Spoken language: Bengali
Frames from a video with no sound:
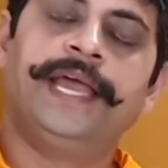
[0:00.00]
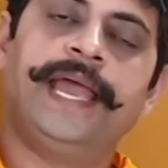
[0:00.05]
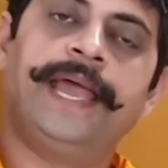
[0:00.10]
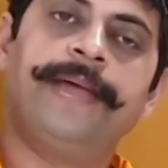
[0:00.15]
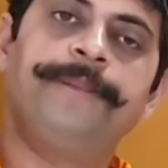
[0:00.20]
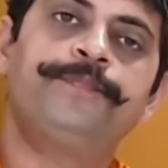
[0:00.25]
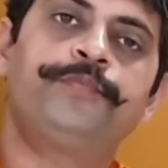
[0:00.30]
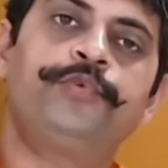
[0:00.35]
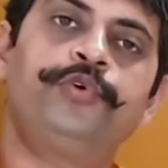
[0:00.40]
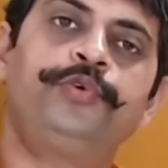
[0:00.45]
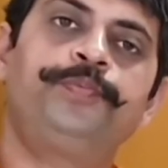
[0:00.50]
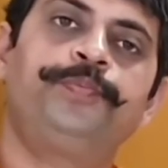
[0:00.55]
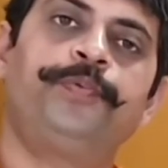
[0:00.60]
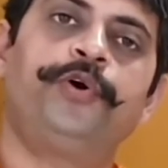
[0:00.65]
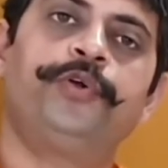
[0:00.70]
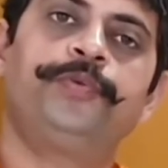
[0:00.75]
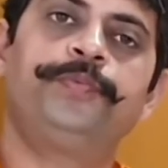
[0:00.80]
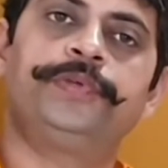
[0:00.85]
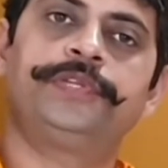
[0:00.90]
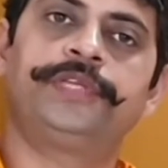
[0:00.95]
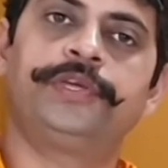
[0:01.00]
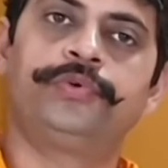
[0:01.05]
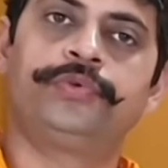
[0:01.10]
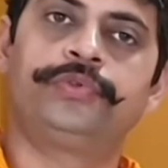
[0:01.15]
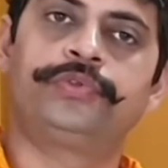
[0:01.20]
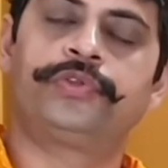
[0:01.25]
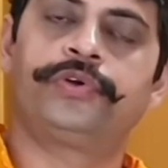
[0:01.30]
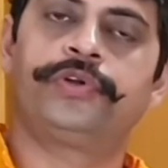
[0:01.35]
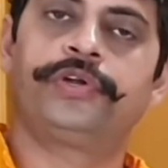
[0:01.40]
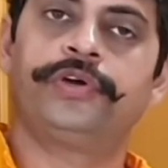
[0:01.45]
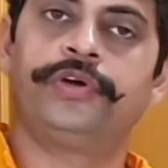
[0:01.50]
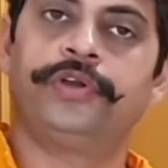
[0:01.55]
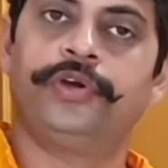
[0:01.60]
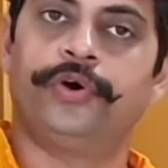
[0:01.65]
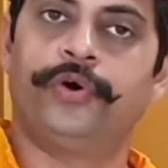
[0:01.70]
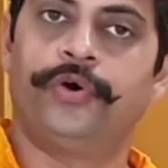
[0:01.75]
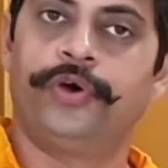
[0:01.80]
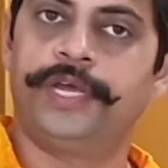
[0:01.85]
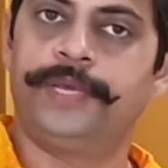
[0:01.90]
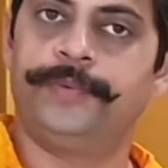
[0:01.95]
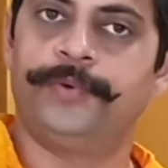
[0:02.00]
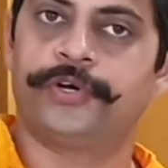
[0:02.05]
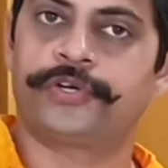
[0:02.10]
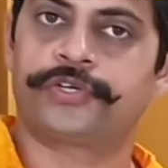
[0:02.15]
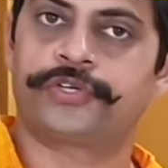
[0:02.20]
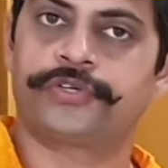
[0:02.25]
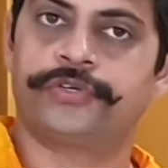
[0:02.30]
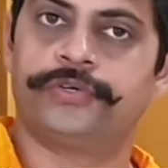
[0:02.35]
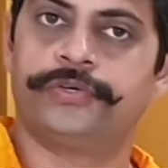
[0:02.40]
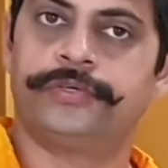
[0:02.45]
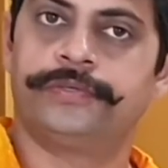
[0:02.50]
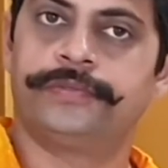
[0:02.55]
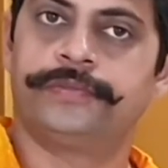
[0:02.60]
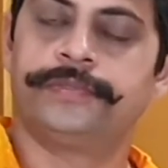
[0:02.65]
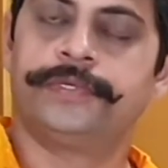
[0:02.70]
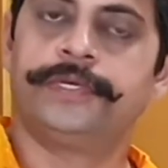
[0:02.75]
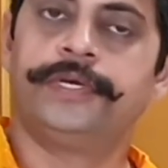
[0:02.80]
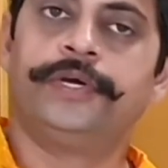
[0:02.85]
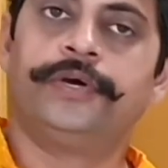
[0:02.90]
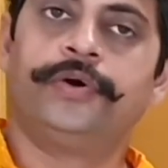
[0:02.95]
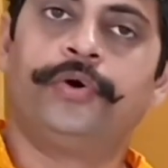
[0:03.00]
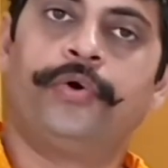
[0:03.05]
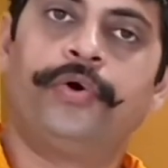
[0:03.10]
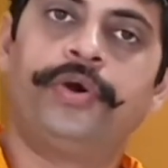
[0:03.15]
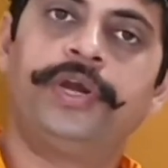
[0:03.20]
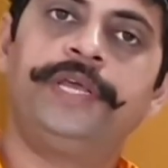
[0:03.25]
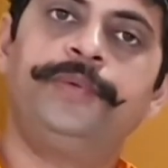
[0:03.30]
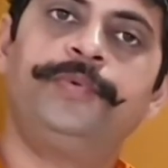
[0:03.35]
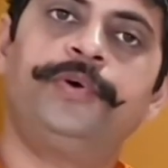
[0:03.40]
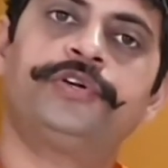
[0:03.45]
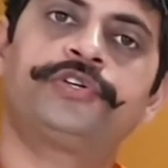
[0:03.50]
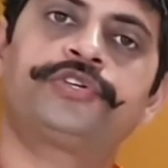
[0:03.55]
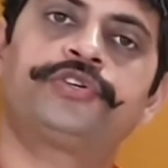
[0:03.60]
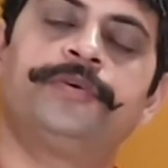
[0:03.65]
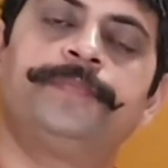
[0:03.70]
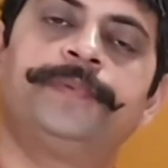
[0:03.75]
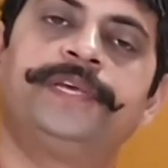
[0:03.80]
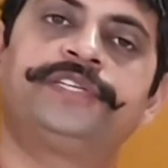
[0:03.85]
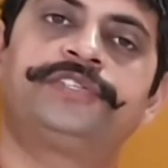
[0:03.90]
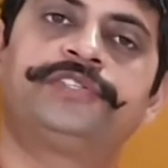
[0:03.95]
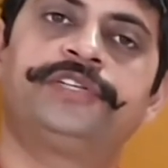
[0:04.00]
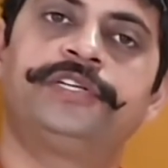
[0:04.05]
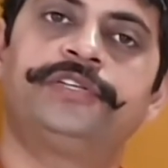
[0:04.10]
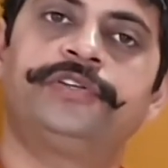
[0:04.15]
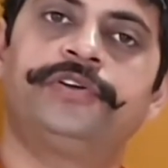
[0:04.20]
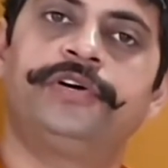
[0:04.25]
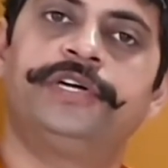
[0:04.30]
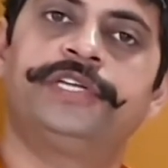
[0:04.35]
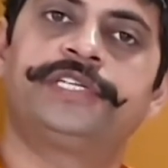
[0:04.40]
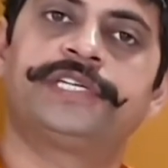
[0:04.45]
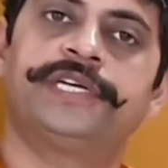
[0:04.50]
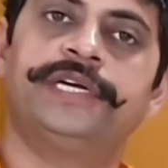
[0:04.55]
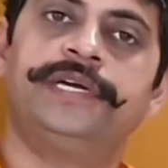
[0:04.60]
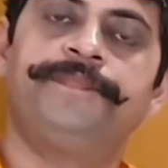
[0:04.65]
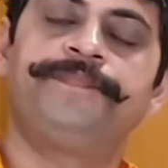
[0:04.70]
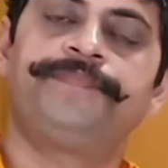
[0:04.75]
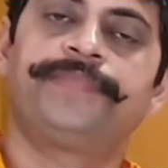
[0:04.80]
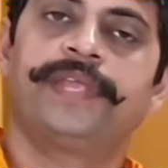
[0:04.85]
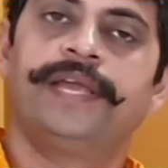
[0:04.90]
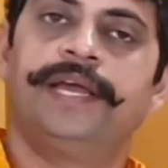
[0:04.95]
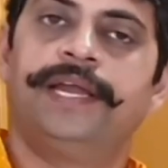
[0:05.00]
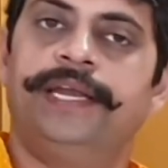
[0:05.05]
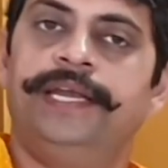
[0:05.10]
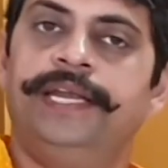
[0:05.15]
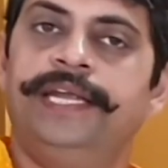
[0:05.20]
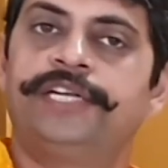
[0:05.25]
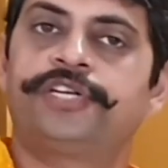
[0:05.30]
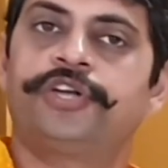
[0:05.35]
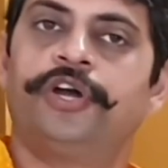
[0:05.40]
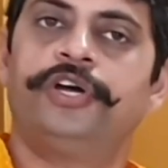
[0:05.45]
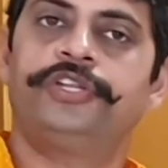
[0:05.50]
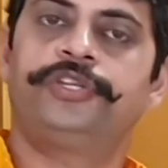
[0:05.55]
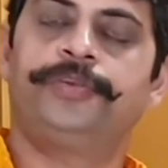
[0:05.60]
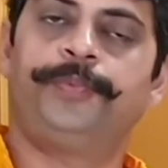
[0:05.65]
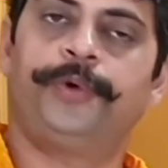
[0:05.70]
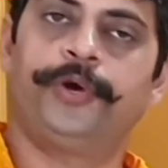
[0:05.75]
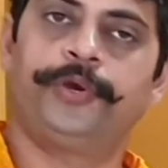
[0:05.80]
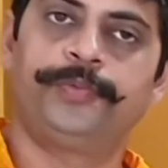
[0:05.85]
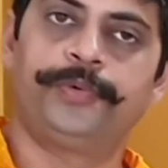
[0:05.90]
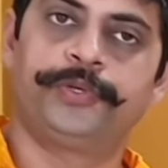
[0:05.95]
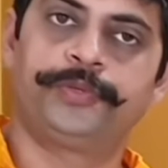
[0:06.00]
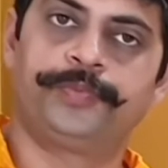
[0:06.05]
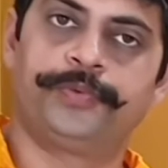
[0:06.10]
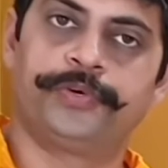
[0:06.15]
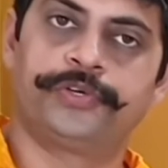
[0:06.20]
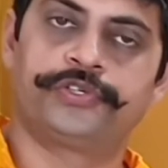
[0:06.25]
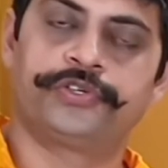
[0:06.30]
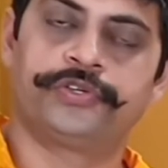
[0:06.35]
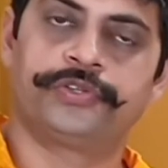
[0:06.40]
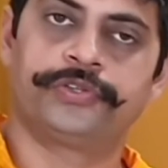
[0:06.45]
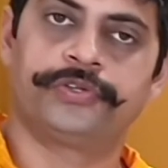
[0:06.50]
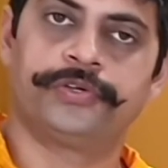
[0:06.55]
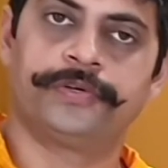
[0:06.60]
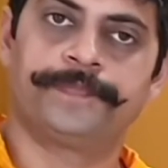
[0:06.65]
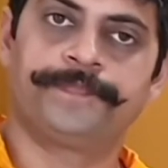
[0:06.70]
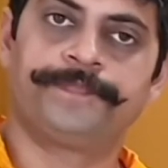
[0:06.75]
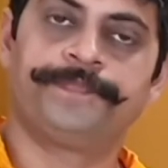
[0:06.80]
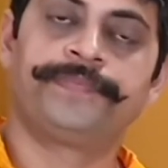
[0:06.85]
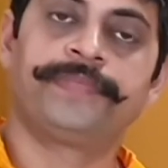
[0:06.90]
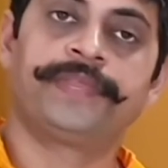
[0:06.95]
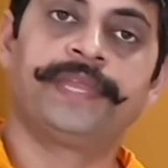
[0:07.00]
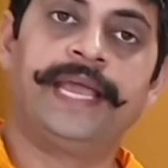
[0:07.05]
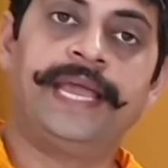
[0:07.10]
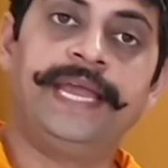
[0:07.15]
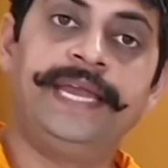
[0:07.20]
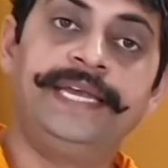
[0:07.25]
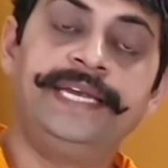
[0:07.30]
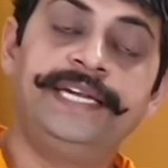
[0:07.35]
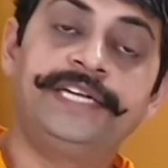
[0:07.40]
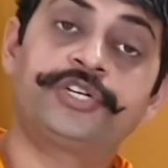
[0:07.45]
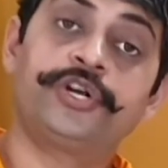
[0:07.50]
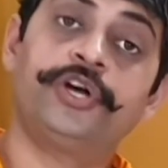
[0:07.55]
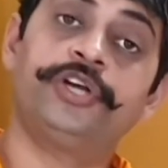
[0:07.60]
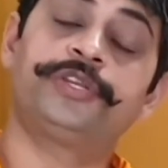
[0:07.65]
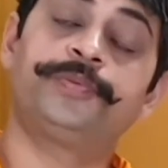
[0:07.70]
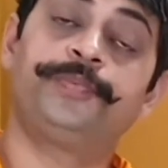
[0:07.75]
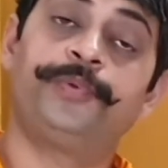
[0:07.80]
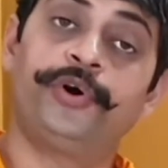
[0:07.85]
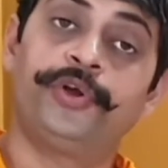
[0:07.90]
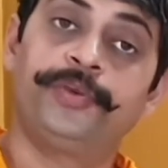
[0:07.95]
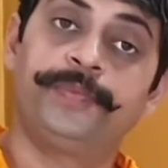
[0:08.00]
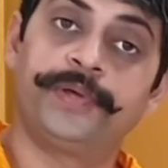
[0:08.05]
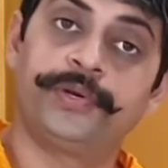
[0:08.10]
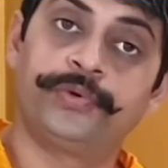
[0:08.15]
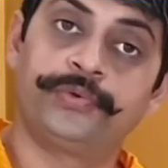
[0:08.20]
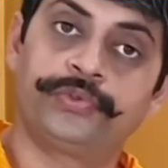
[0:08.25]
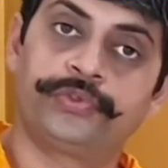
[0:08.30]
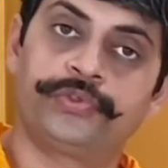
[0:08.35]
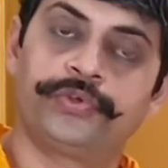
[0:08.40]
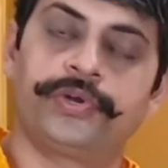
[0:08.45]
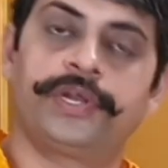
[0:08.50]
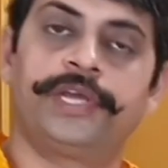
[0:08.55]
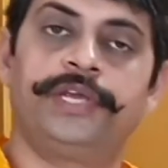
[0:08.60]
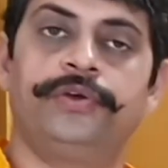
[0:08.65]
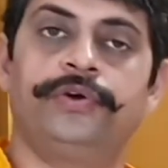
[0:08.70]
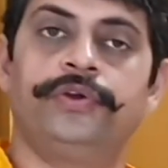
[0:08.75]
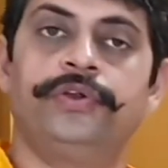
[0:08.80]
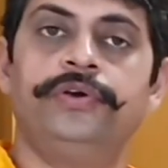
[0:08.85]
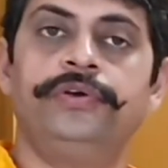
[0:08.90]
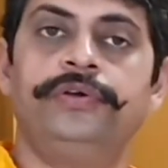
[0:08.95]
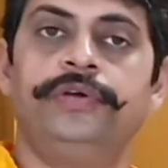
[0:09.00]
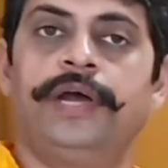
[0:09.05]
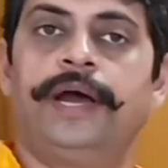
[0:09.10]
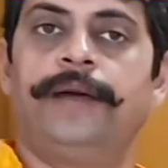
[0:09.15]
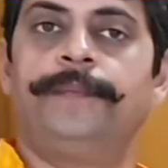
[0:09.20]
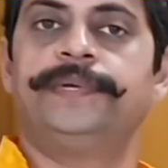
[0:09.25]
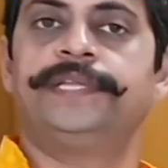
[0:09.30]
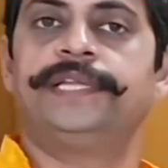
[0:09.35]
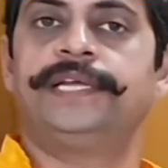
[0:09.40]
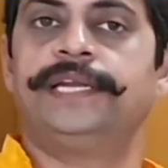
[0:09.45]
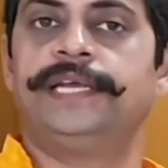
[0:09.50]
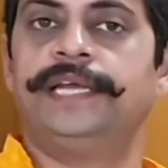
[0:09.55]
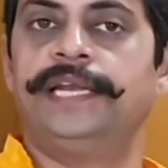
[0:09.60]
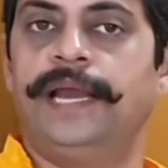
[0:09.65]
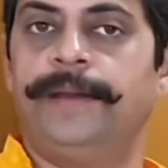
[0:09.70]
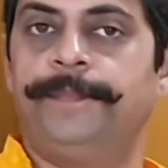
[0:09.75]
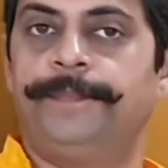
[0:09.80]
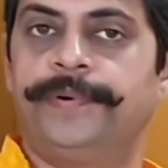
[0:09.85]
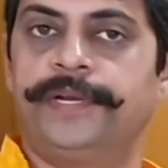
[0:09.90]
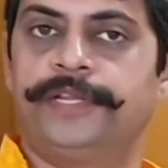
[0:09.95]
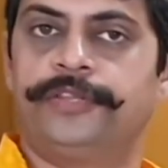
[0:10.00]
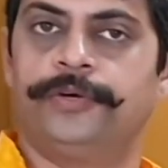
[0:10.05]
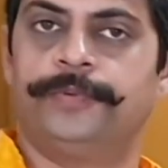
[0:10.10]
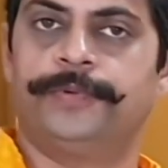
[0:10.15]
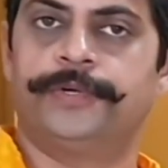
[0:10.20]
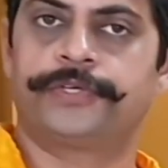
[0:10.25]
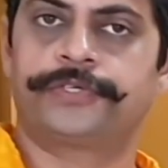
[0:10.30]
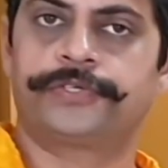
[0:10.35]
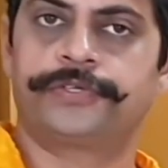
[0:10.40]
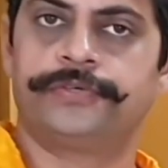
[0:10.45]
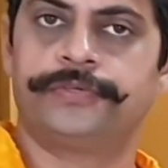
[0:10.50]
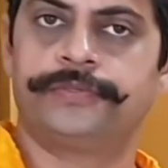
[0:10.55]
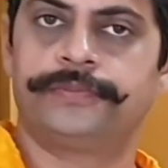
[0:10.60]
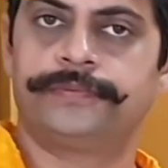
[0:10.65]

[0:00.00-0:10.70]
হেমকুট পর্বতের উত্তরে হলো হরিবর্ষ হরিবর্ষ বিস্তৃত হয়েছে নিষদ পর্বত পর্যন্ত এই নিষদ পর্বের উত্তরেই হলো আমাদের ইলাভৃত বর্ষ